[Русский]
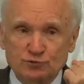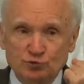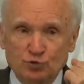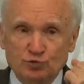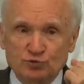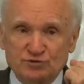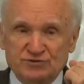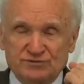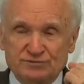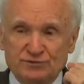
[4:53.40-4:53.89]

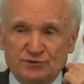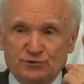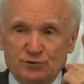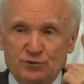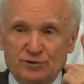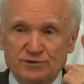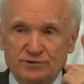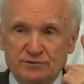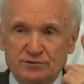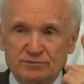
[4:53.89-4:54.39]
Дух
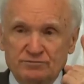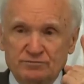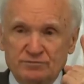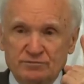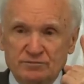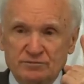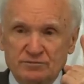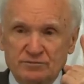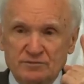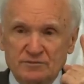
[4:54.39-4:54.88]
Святой.
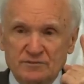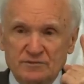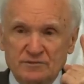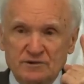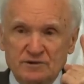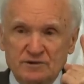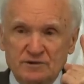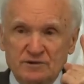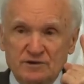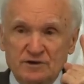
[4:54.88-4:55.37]

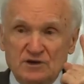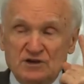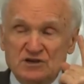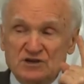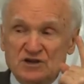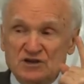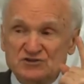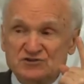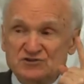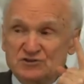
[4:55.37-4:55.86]
И
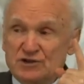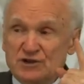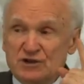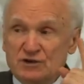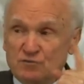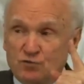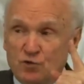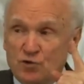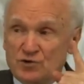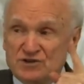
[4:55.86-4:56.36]
если
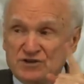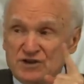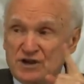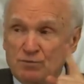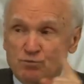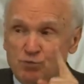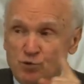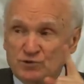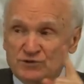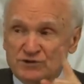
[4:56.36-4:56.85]
его не
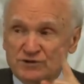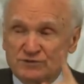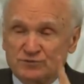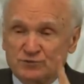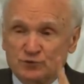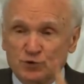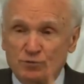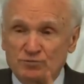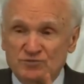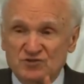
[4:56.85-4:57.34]
будет в
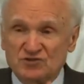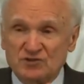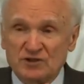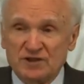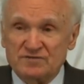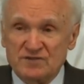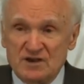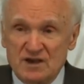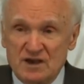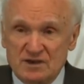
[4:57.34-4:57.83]
том
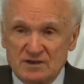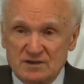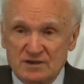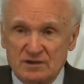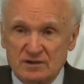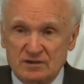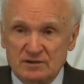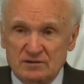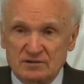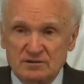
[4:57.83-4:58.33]

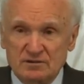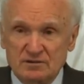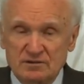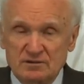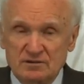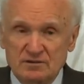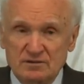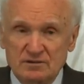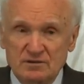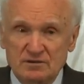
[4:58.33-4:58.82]
человеке,
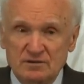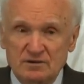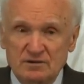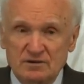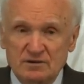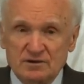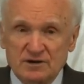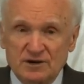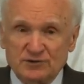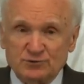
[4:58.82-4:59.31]

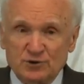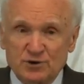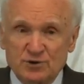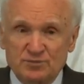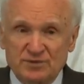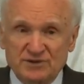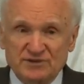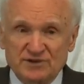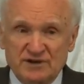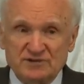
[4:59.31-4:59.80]
который
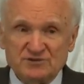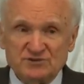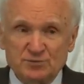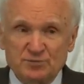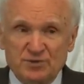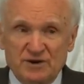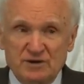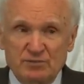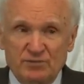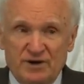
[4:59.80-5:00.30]
пытается
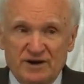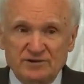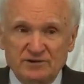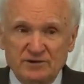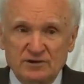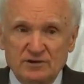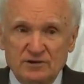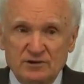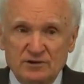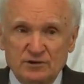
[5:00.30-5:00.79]

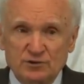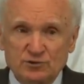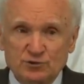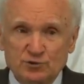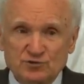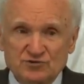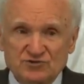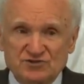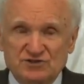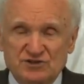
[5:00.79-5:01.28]
понимать,
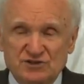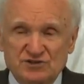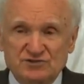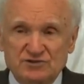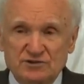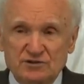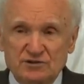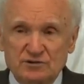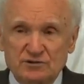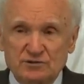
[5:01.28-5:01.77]
то
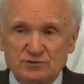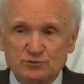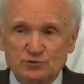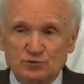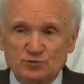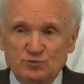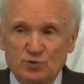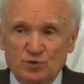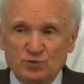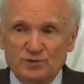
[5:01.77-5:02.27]
ждите,
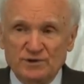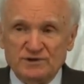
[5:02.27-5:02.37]
Тут могут